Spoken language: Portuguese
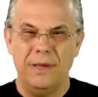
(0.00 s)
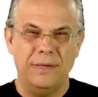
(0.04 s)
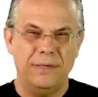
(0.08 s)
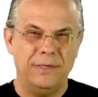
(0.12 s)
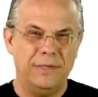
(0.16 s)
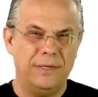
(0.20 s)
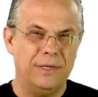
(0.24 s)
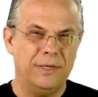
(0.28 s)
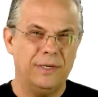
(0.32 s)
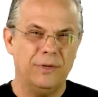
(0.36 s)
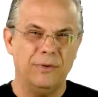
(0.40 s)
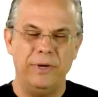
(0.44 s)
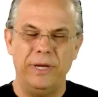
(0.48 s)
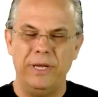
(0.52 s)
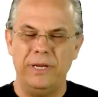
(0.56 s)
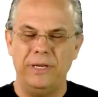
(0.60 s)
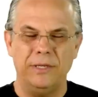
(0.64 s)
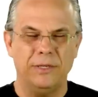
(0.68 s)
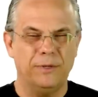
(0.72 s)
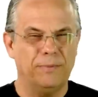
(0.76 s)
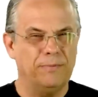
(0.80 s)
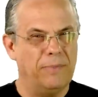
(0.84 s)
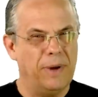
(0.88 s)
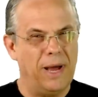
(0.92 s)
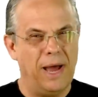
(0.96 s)
sejam
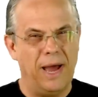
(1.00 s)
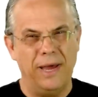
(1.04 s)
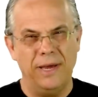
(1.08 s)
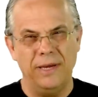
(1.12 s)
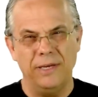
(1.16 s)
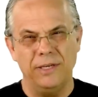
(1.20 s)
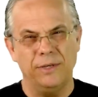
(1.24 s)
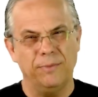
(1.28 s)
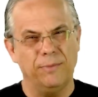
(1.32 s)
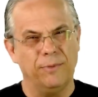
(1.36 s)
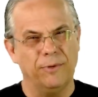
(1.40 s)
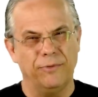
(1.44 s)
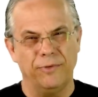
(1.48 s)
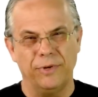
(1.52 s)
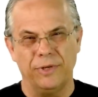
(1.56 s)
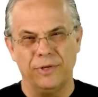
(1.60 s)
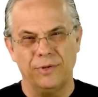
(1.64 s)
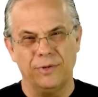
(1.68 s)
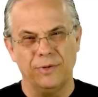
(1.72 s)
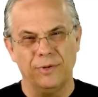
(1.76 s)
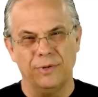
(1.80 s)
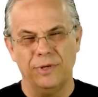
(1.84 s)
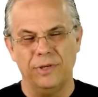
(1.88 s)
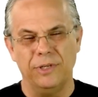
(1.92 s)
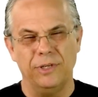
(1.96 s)
eles pais,
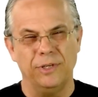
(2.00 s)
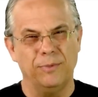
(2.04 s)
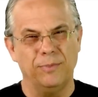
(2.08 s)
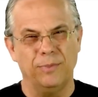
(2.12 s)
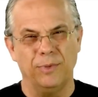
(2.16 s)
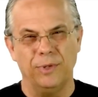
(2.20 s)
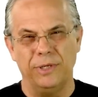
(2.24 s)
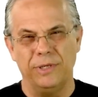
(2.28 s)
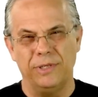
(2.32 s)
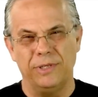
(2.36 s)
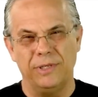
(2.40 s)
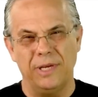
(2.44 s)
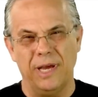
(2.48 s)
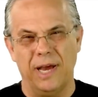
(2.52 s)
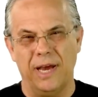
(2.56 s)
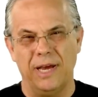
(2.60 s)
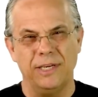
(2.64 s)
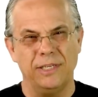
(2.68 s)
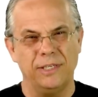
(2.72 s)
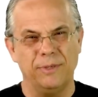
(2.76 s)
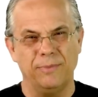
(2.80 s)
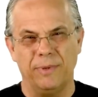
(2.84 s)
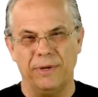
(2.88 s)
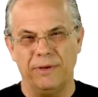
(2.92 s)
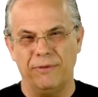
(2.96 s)
professores,
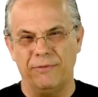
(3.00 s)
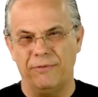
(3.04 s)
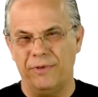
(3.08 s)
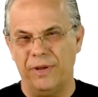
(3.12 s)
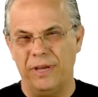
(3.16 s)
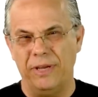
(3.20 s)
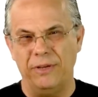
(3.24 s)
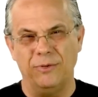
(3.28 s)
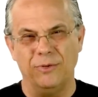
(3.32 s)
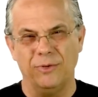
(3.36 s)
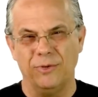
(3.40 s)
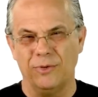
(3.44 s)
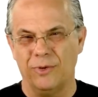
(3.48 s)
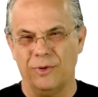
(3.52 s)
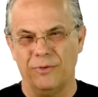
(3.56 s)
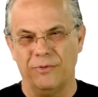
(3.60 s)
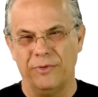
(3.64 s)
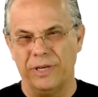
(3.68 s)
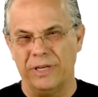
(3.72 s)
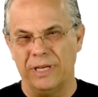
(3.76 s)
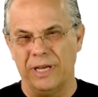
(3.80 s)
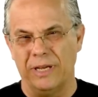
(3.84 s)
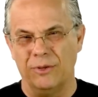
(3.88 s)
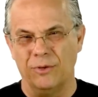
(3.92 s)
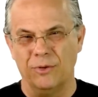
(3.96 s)
policiais, prefeitos,
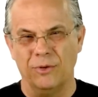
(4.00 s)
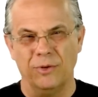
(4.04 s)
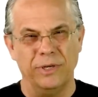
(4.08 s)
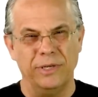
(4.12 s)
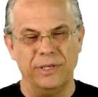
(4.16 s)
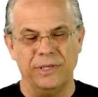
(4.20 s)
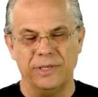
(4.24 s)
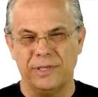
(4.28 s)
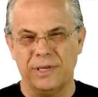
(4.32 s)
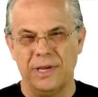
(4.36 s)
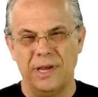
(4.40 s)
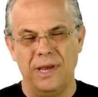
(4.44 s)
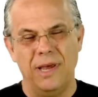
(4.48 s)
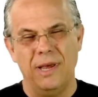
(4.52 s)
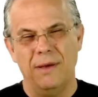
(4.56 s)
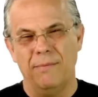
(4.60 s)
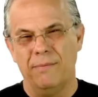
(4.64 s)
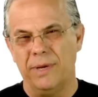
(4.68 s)
governadores,